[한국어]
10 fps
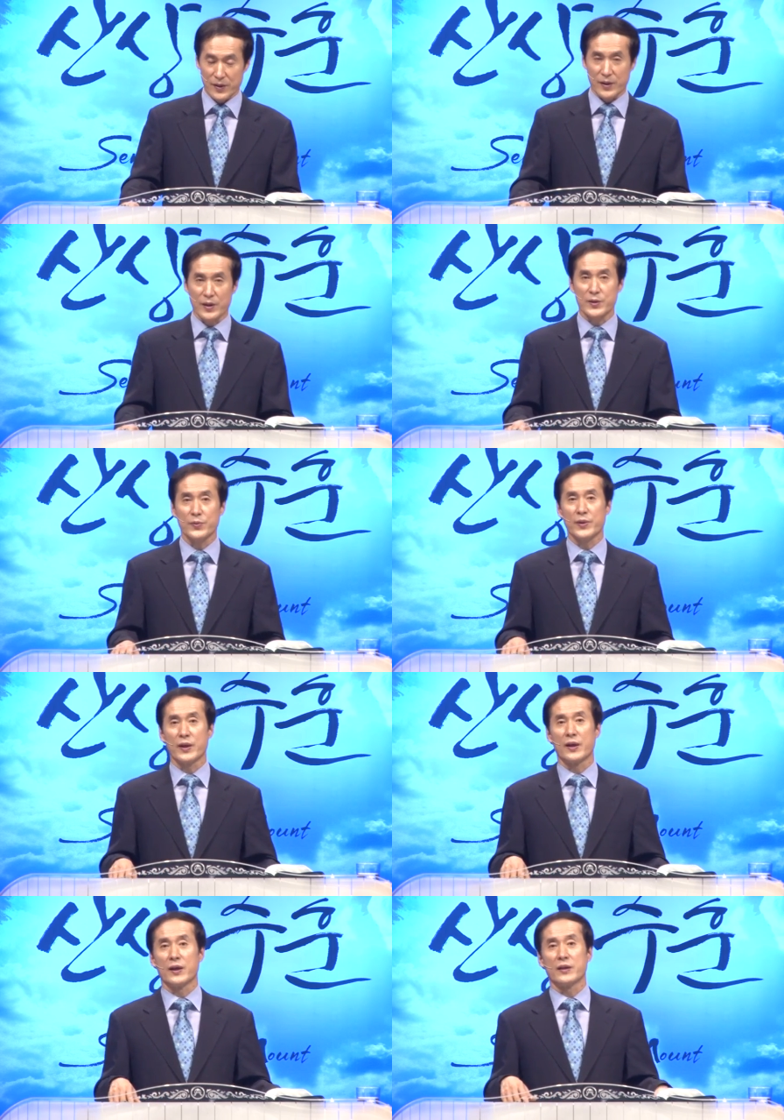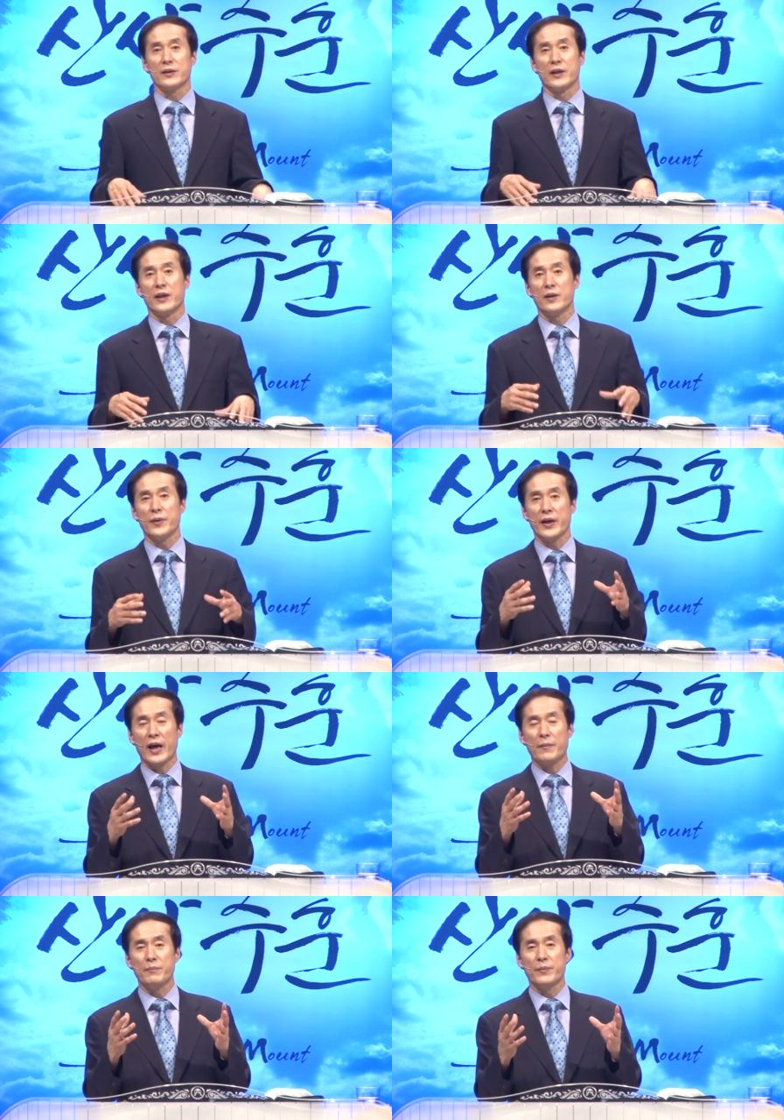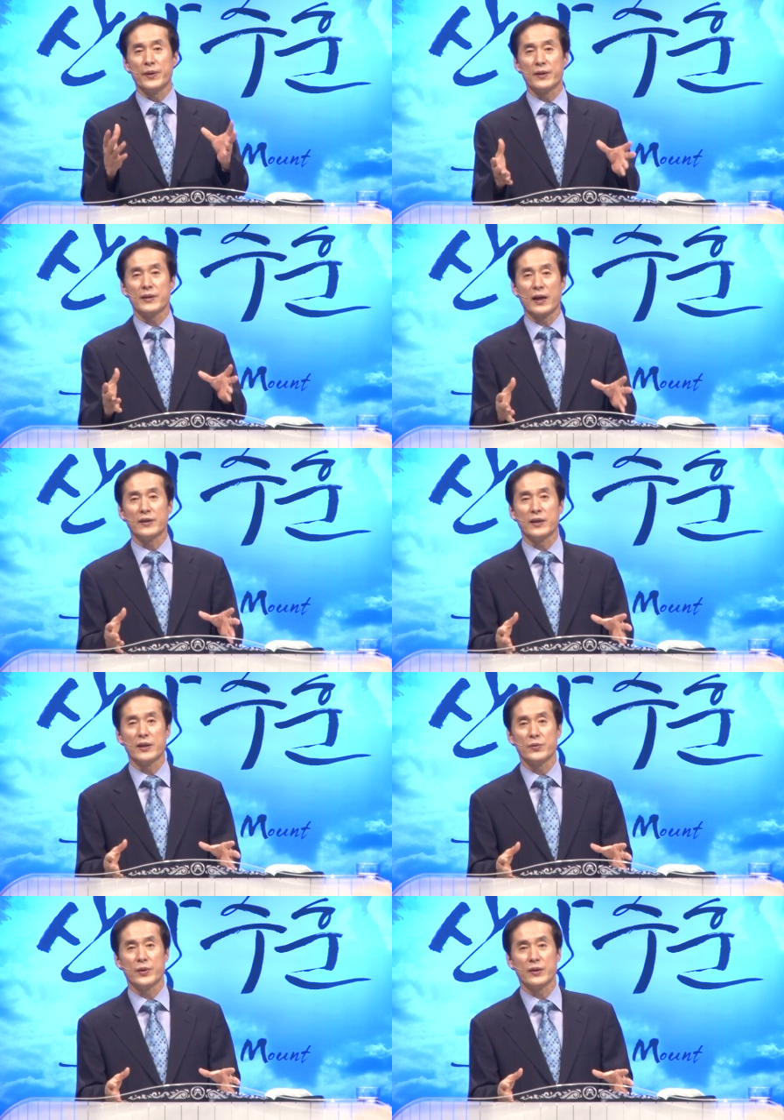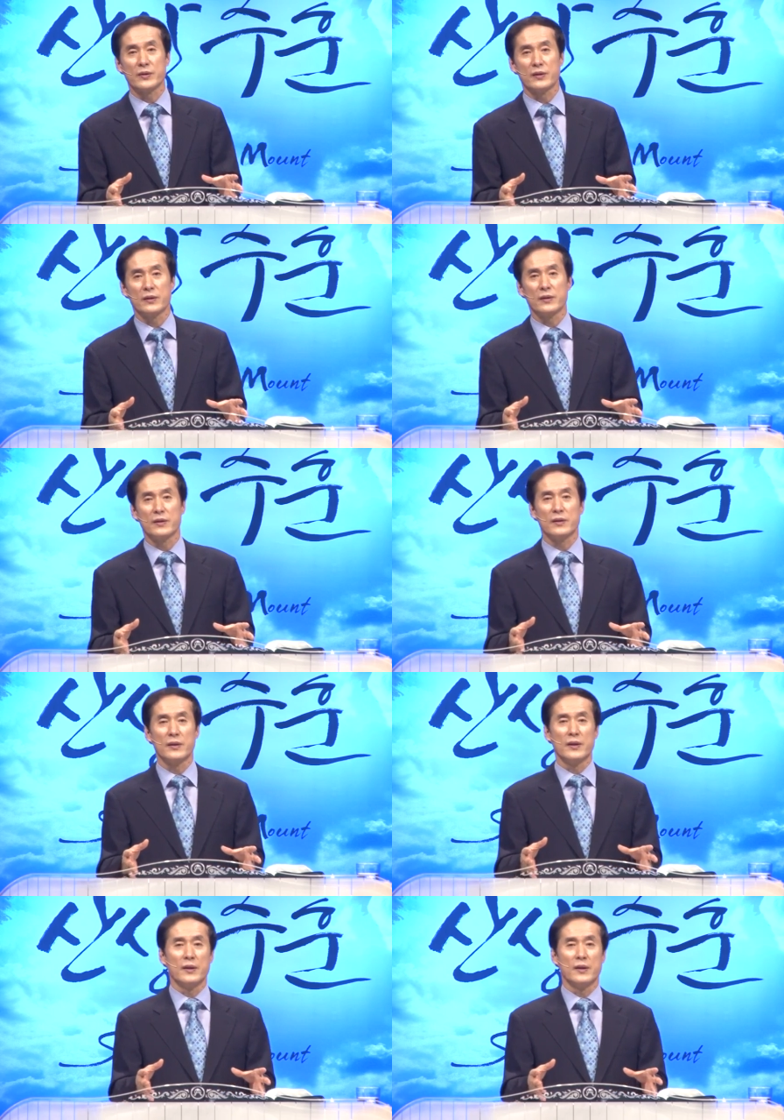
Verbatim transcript: 그래서 우리가 예배 한 번을 잘 드리기 위해서